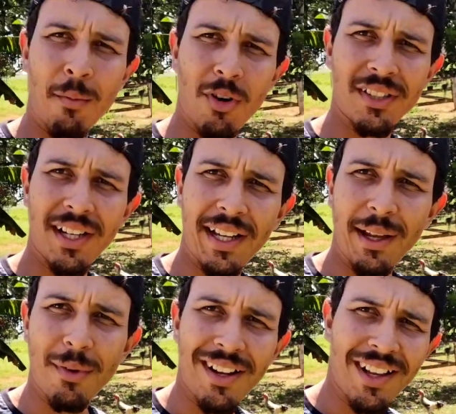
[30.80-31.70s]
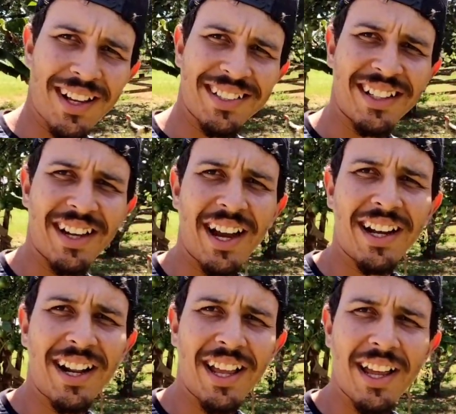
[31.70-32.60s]
moçada, beleza? Aí
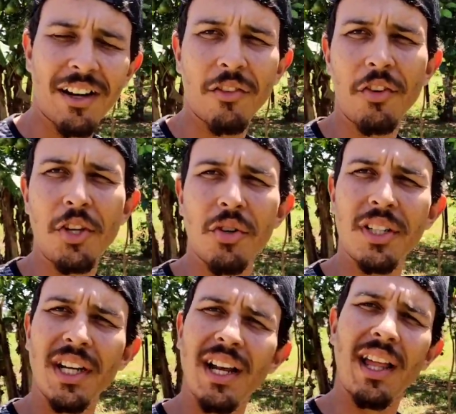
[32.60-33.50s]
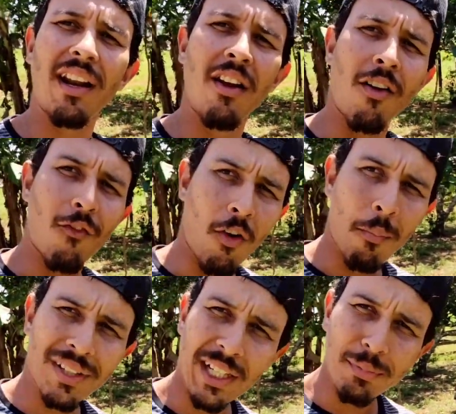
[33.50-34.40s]
galera, no vídeo de hoje aí, galera,
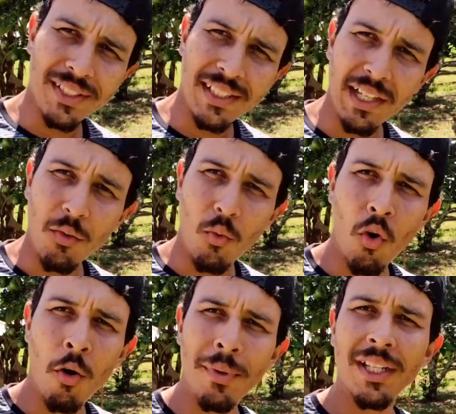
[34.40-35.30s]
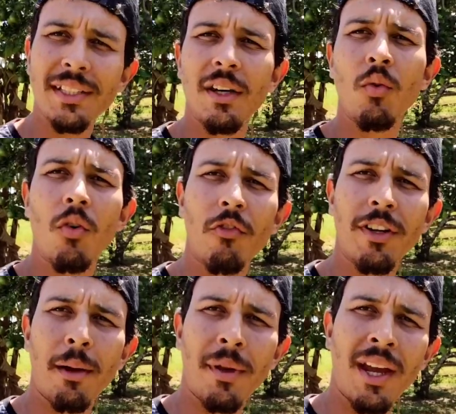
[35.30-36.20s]
vamos passar para vocês aí como iniciar um
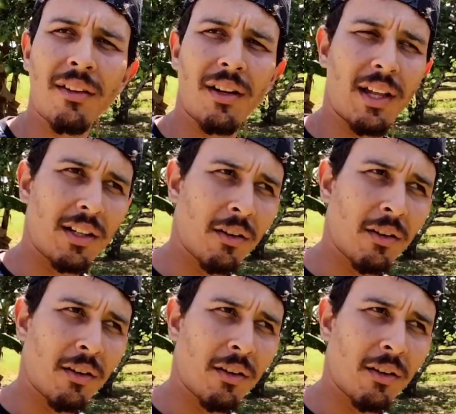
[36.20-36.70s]
confinamento, galera.